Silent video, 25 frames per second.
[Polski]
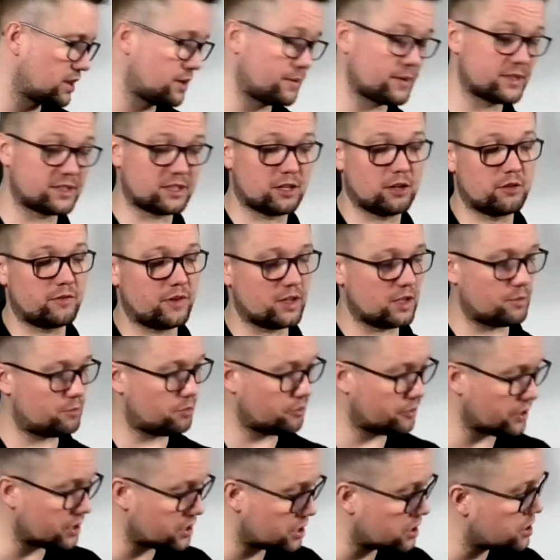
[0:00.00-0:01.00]
na temat skalowania
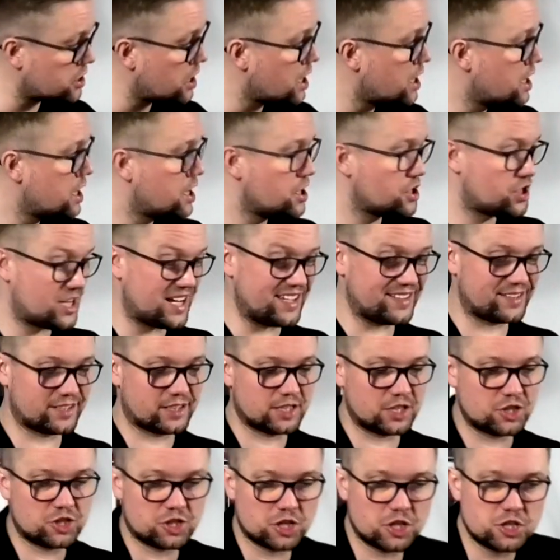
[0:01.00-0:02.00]
powiedzieć. Czas
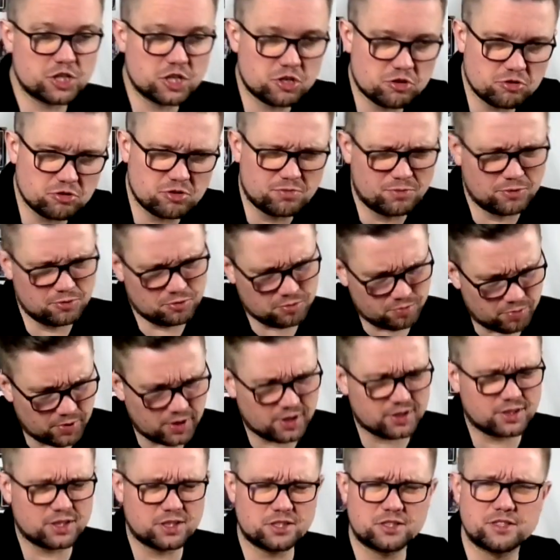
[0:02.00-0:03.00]
gry 60 minut,
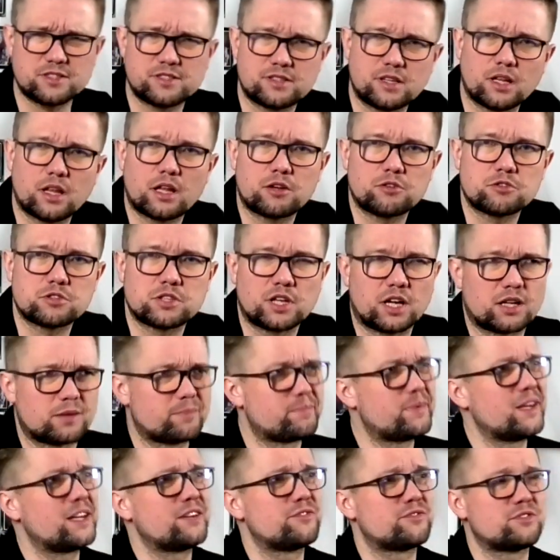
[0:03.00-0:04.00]
pojedynczy scenariusz
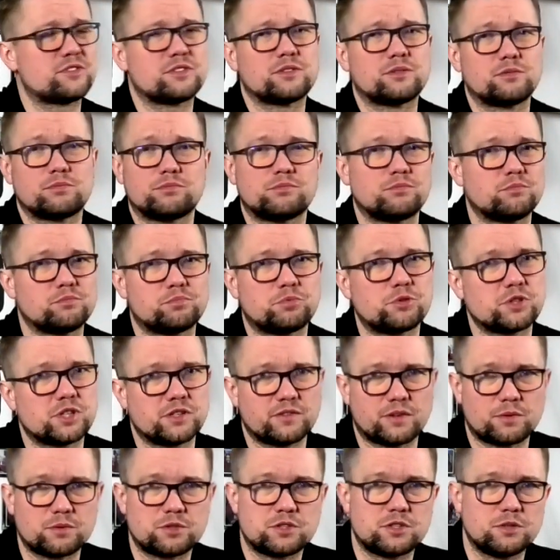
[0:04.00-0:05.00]
tak, pierwszy pójdzie
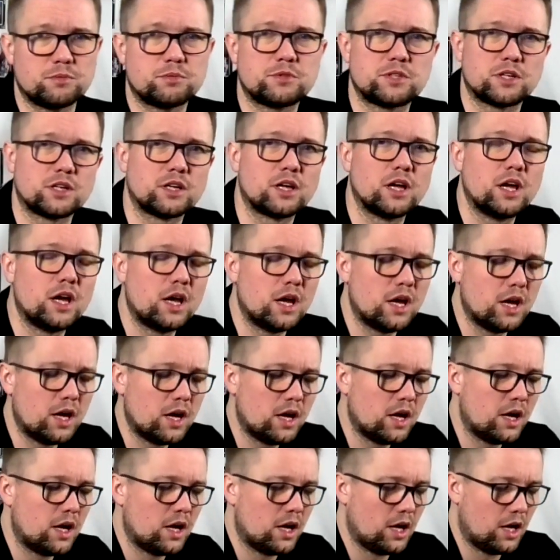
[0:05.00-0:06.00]
Wam szybciej.
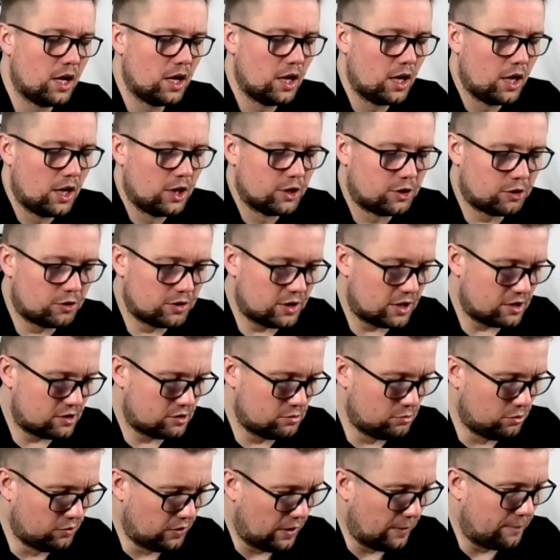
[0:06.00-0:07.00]
To od
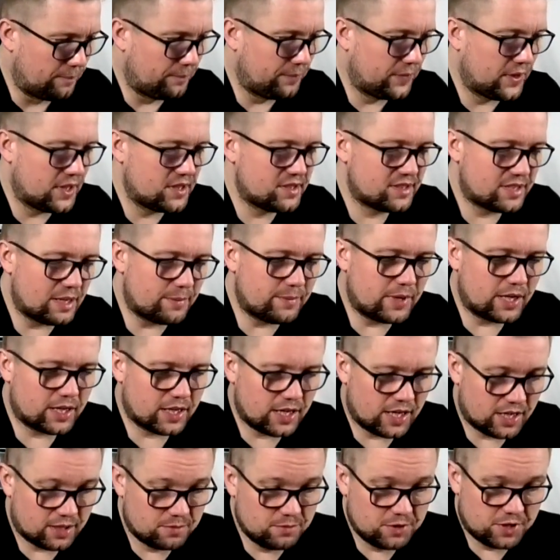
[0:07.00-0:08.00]
razu mówię. Sama
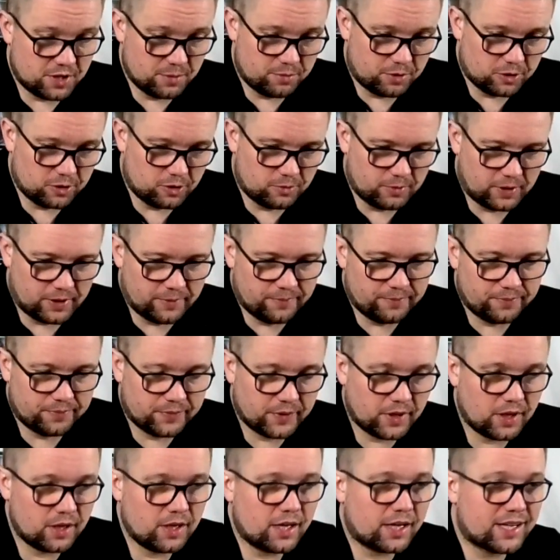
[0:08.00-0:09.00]
gra jak mi się podoba.
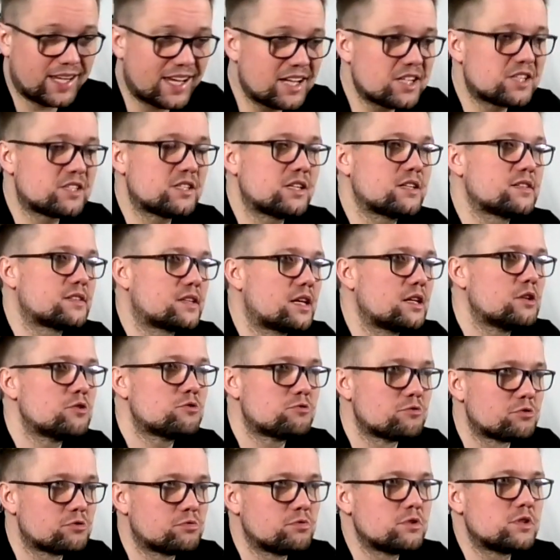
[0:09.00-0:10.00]
Jak ja jeszcze raz
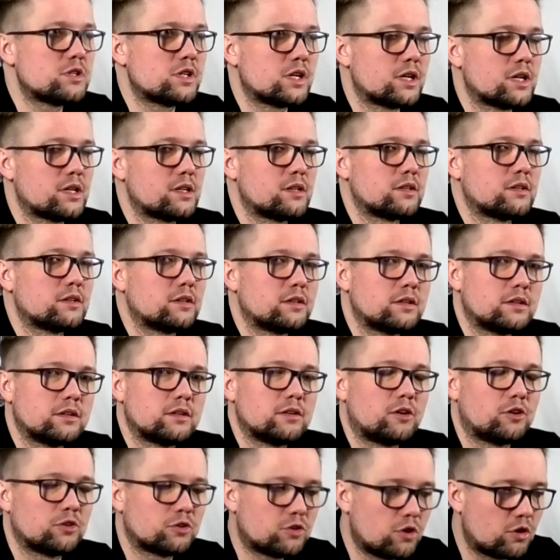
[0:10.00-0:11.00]
kiedyś usłyszę
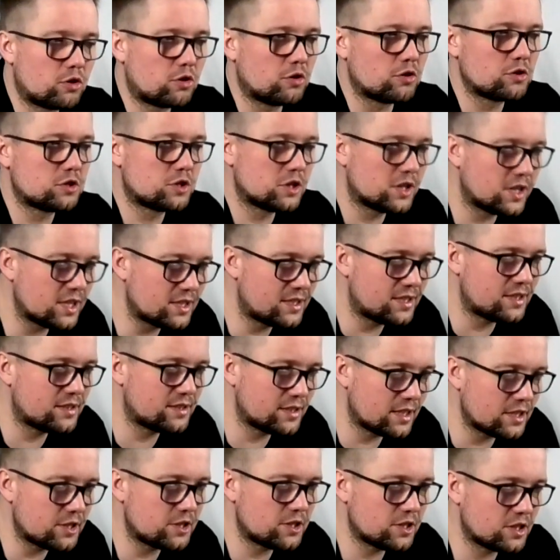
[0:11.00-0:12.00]
od kogoś, że
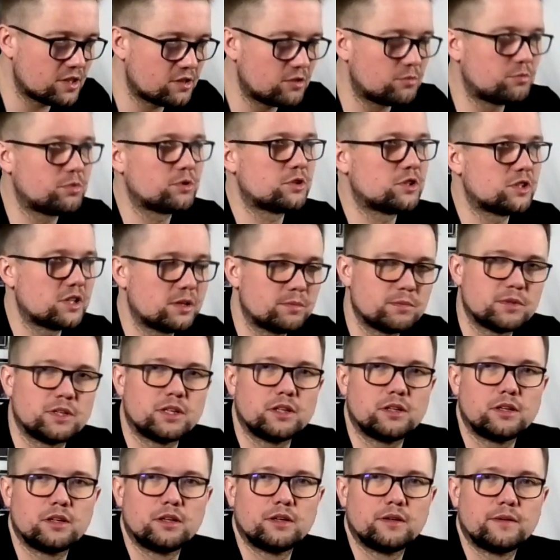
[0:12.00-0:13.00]
recenzenci nie są
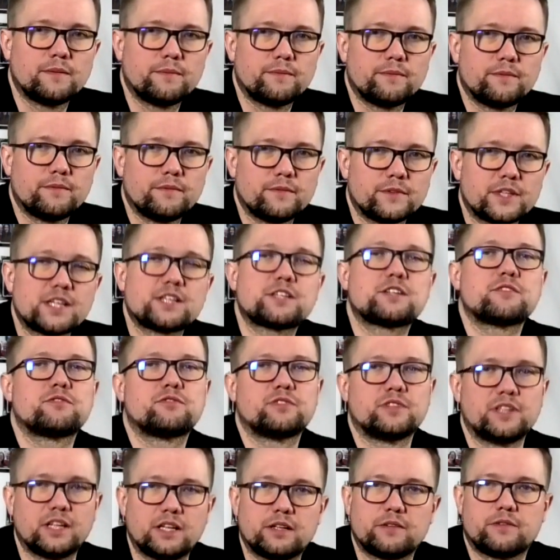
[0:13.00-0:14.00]
potrzebni, to ja się
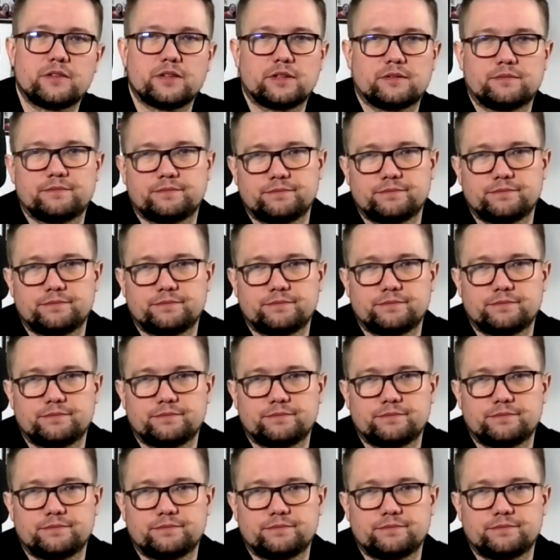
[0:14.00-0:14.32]
wnerwię.